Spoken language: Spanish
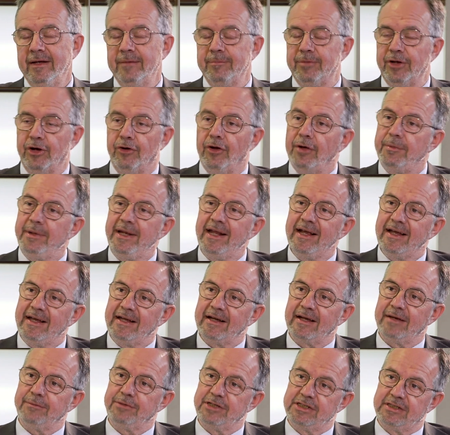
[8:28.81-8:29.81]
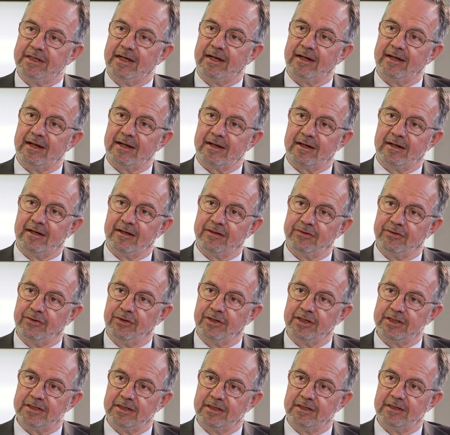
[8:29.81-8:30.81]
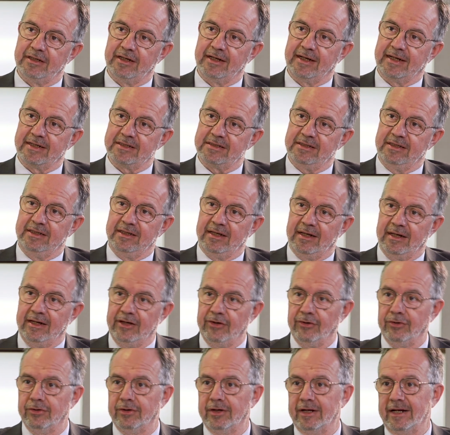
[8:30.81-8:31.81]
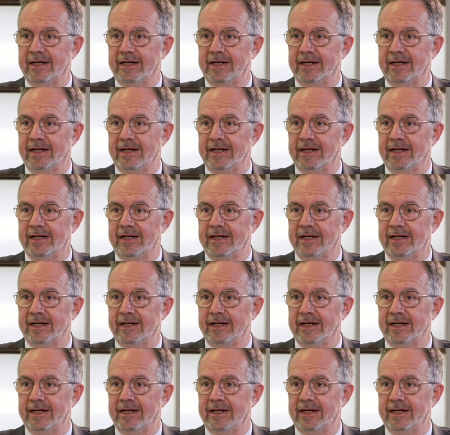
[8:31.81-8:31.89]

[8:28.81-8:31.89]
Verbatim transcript: Pero no habría que revisar las relaciones entre Castilla y León,